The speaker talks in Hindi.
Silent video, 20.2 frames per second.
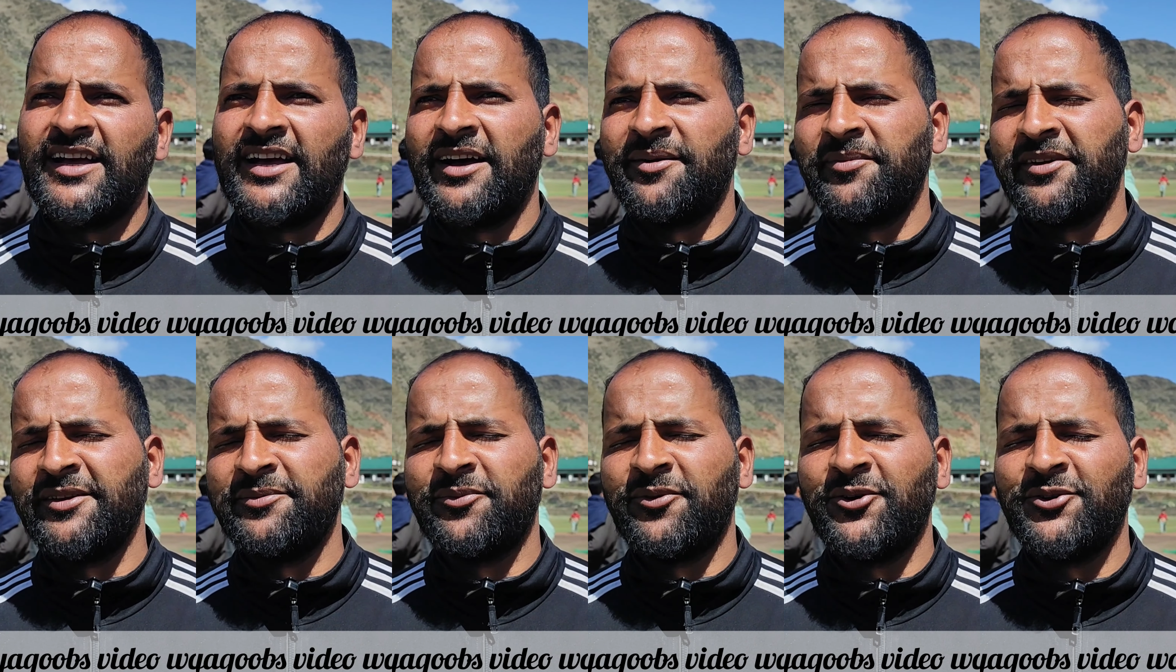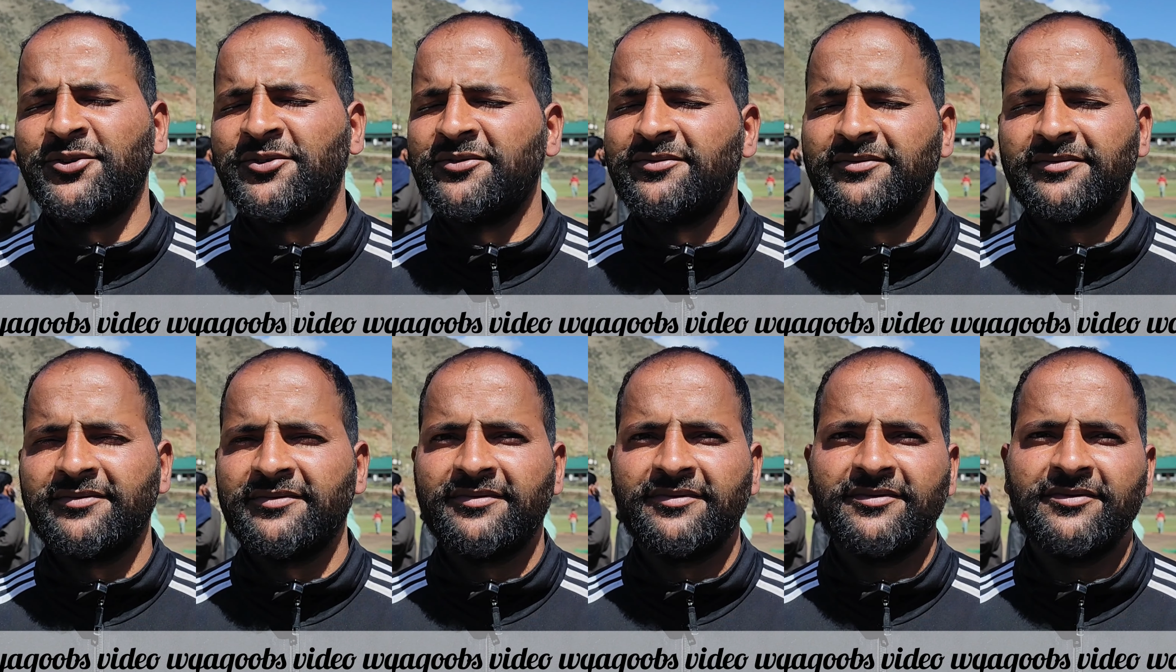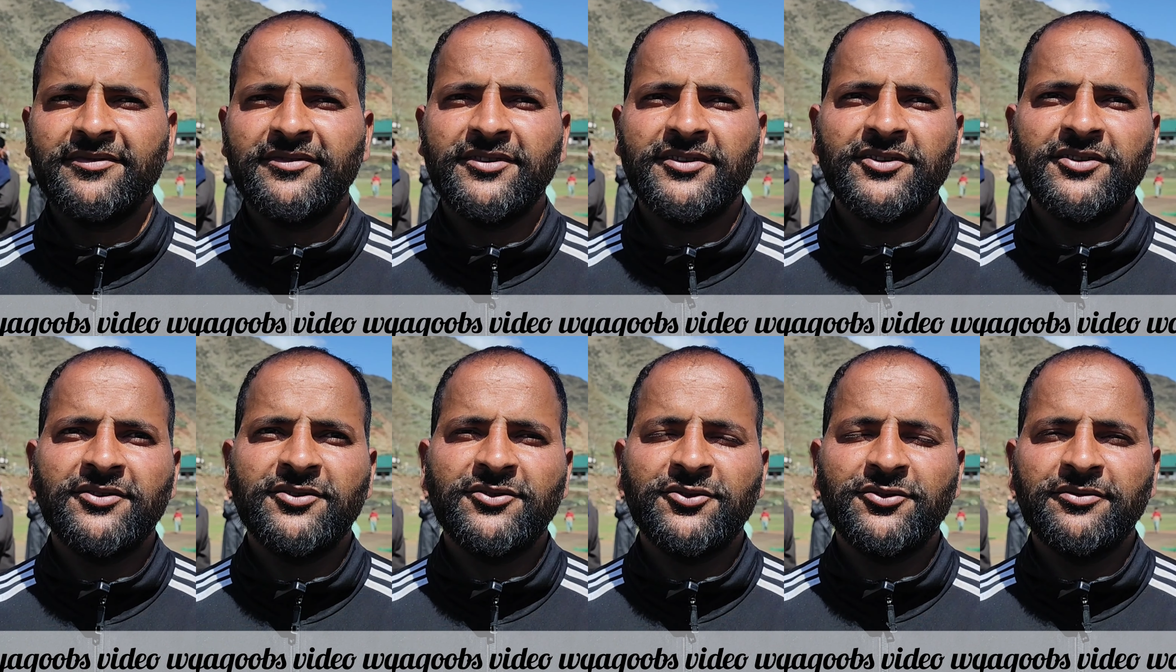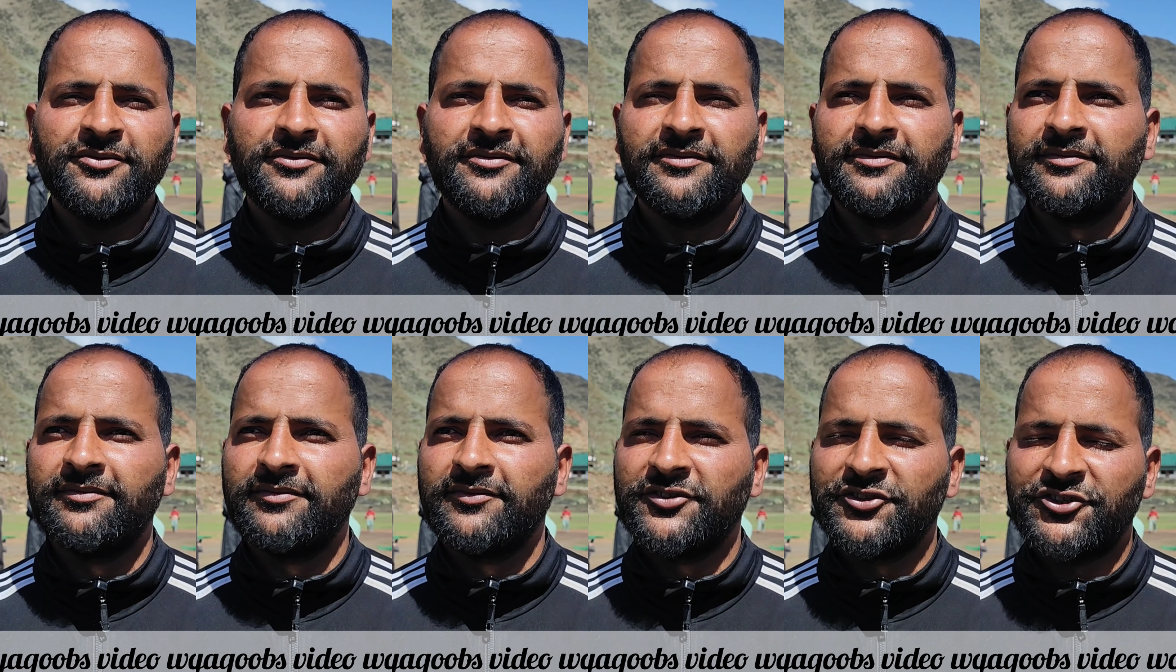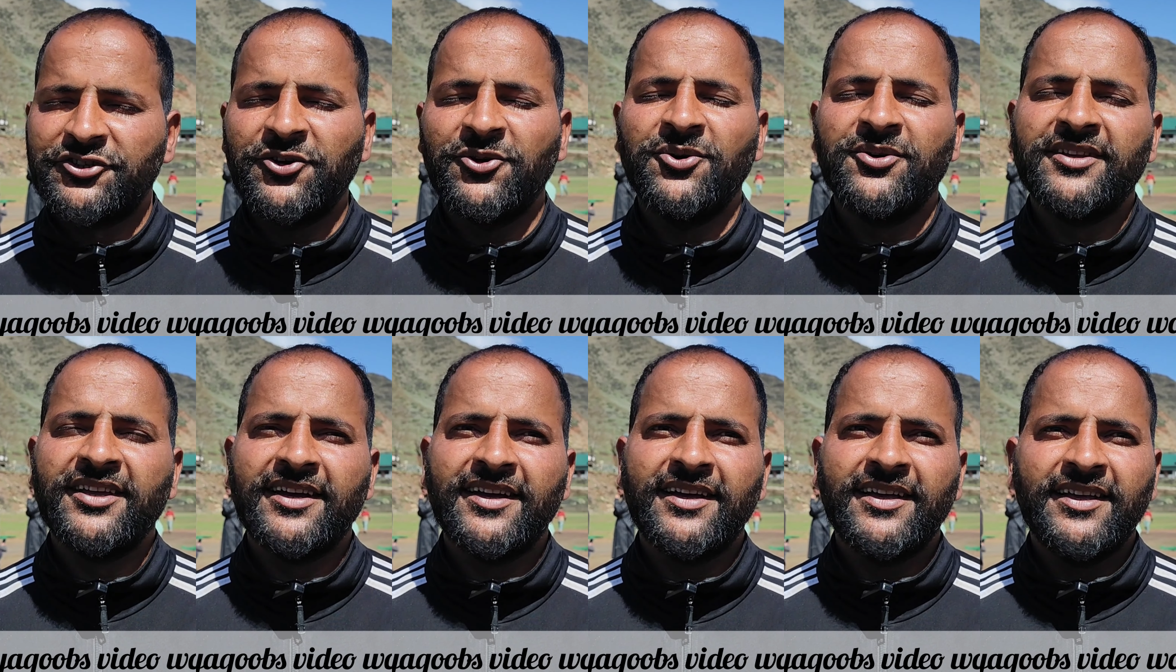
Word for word: हमें बहुत शौक था